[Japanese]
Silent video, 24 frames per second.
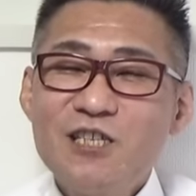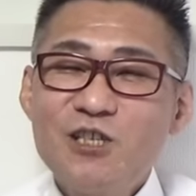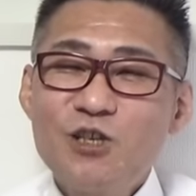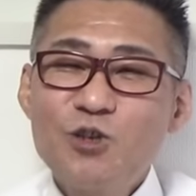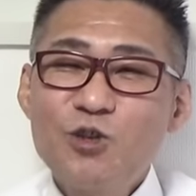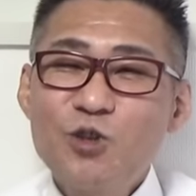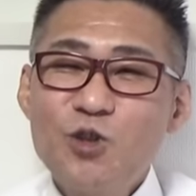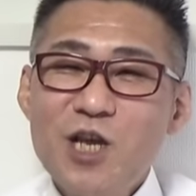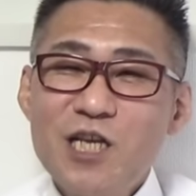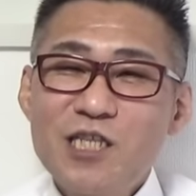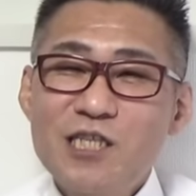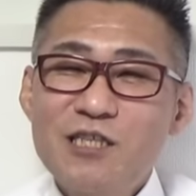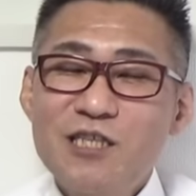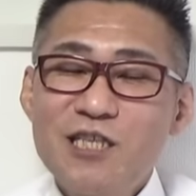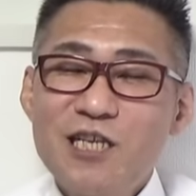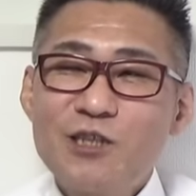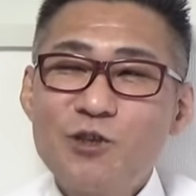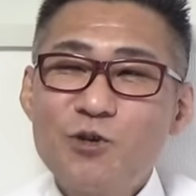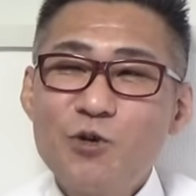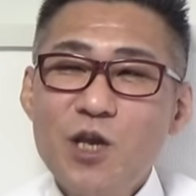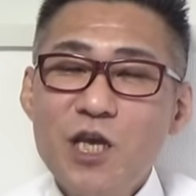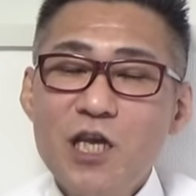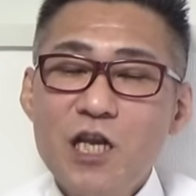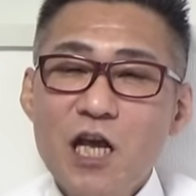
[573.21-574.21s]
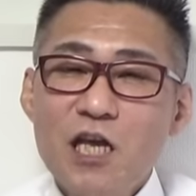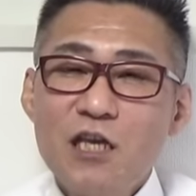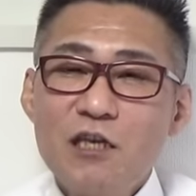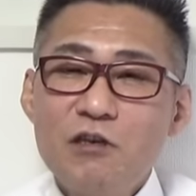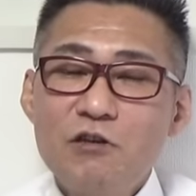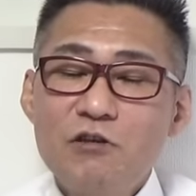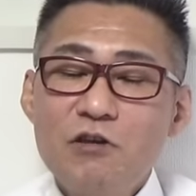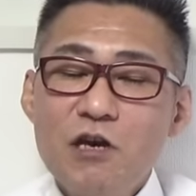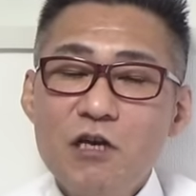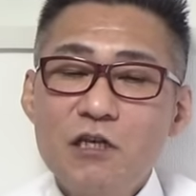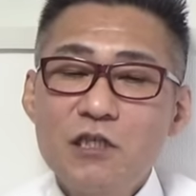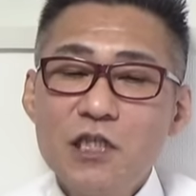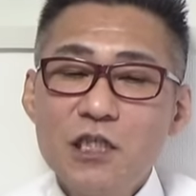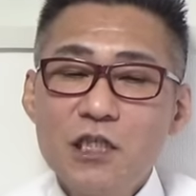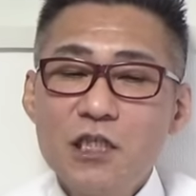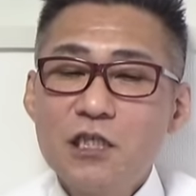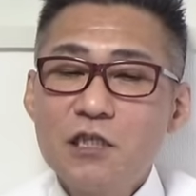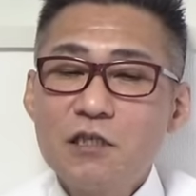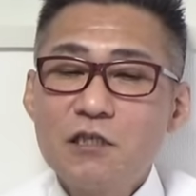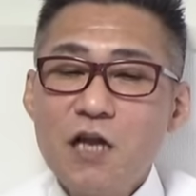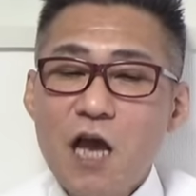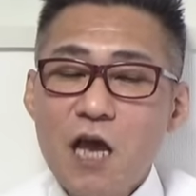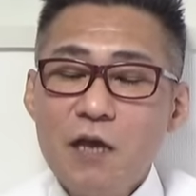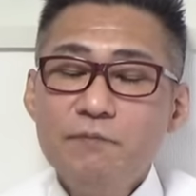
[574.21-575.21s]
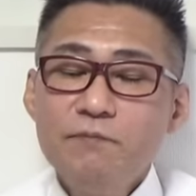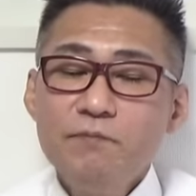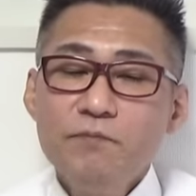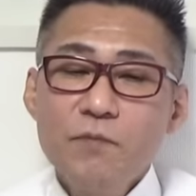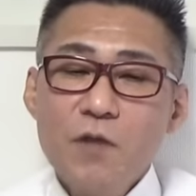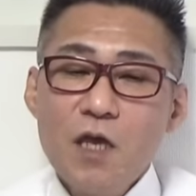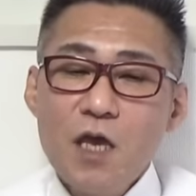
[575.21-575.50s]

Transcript: ちょっと休んで、それ以来900日ぐらい、